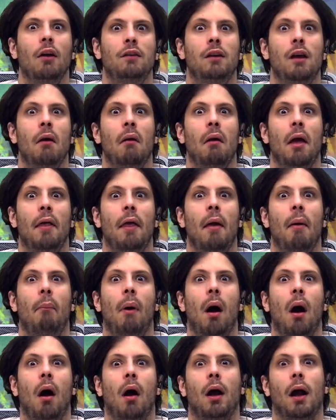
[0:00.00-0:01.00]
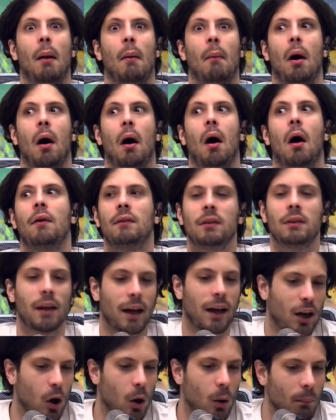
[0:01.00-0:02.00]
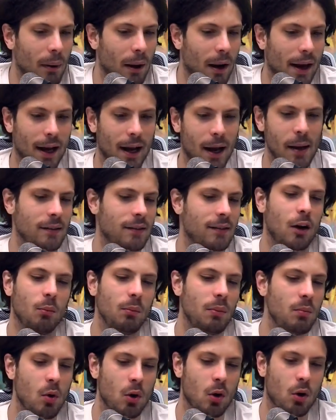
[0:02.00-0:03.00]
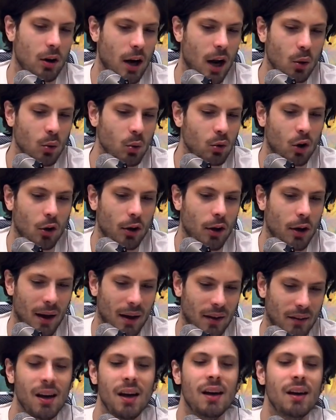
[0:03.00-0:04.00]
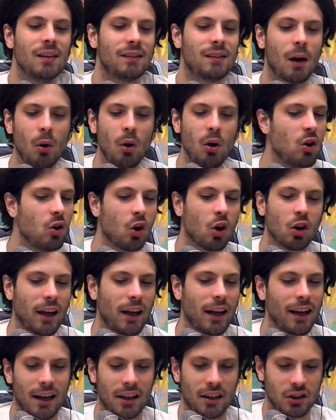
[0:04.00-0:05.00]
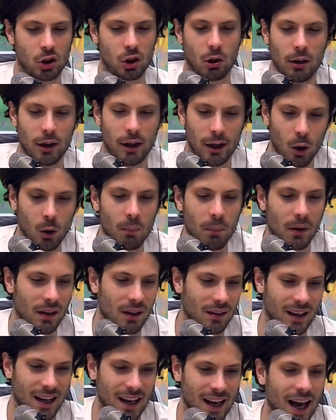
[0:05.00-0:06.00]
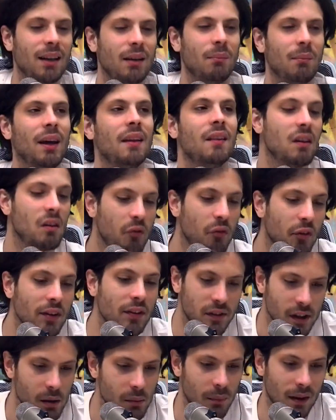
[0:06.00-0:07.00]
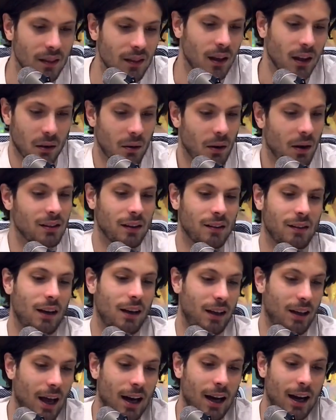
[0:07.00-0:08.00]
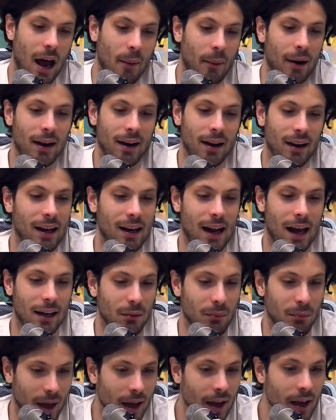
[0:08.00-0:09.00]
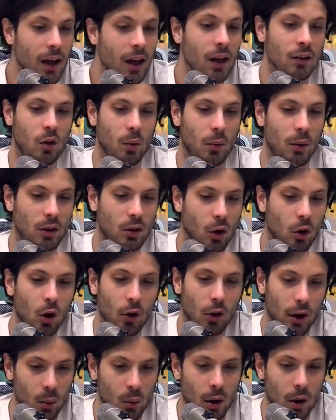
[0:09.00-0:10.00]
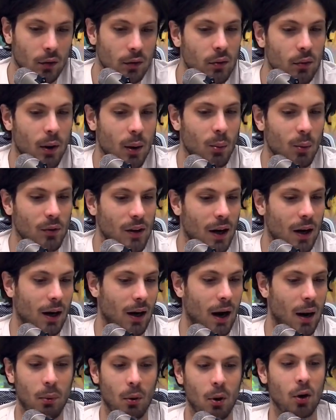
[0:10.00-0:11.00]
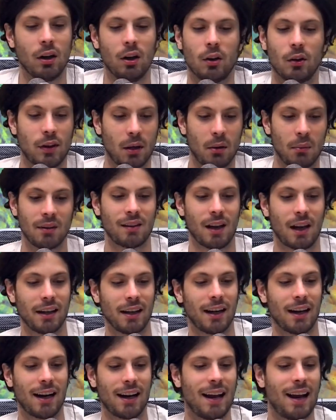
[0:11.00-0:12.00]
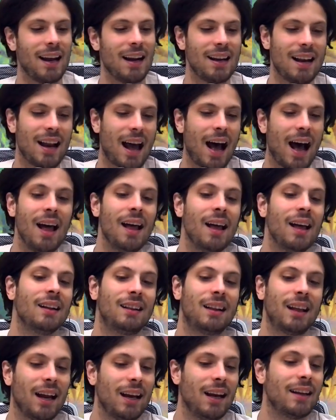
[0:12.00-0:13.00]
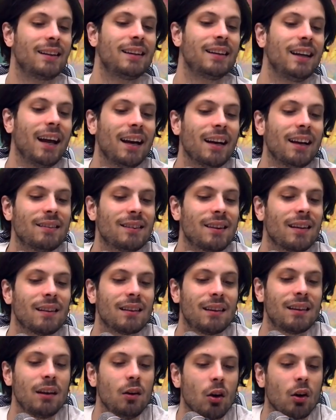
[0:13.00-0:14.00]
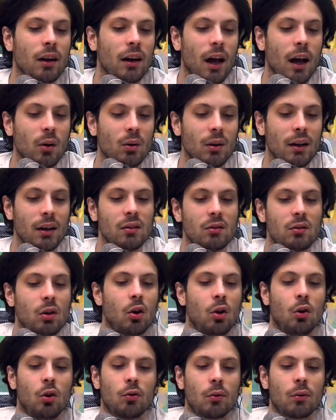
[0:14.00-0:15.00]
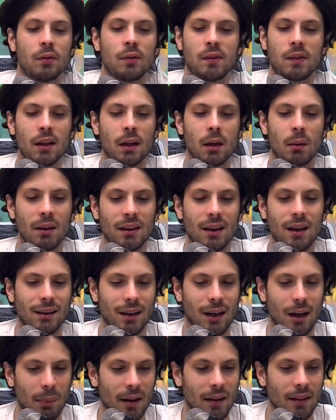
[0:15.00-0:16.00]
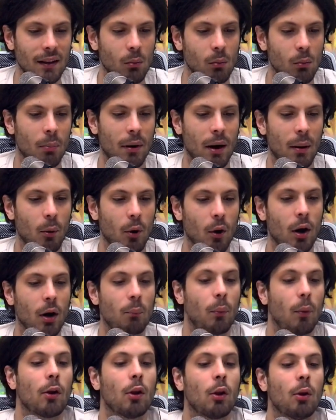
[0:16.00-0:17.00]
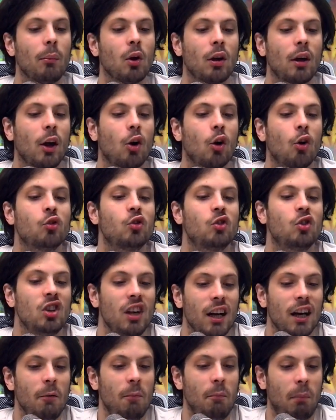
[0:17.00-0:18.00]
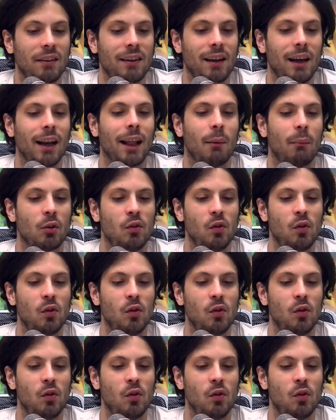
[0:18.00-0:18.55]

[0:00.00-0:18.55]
se ve de Pokémon, te rompa la cabeza. Lo mismo con Naruto, demás. Si a vos no te enganchó el opening del anime, difícilmente te vayas a quedar a ver el anime. Sobre todo, de nuevo, si fuéramos a Japón y los animes salieran en la tele. Tienen sentido crear un intro lo suficientemente atrapante como para poder, por lo menos, que consideres pasar la